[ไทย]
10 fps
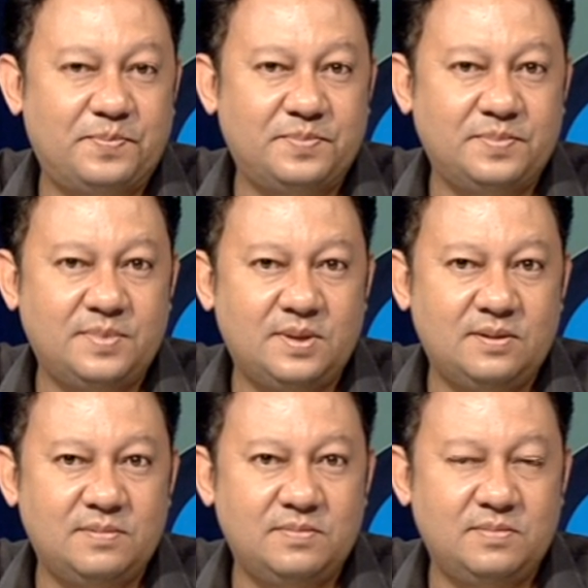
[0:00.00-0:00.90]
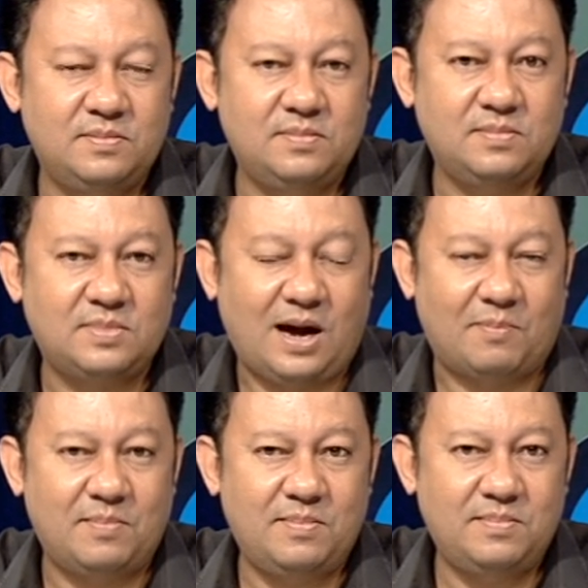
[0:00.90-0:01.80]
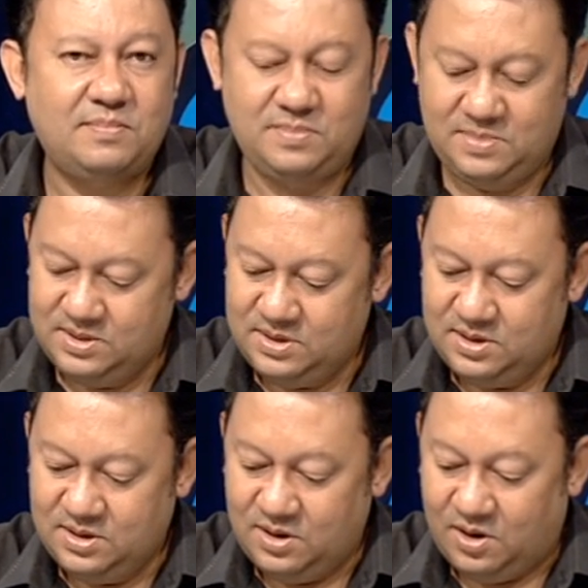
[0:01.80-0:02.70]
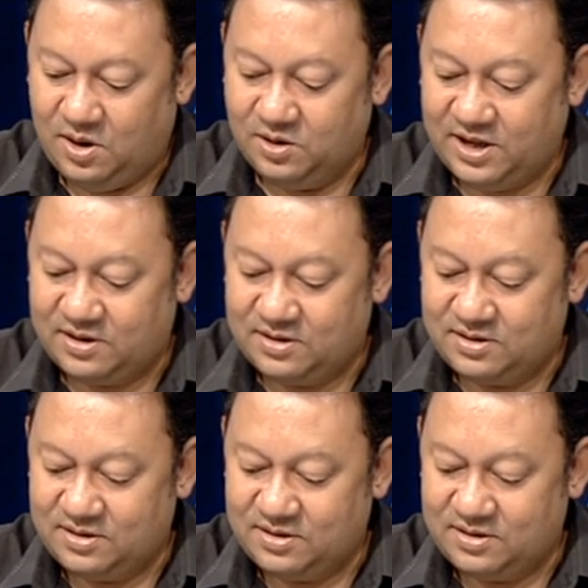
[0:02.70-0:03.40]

สูงที่มาชัดเจนอยู่แล้วแล้วก็ออกเป็นเช็คด้วยเช็คขีดกล้องด้วยนะครับ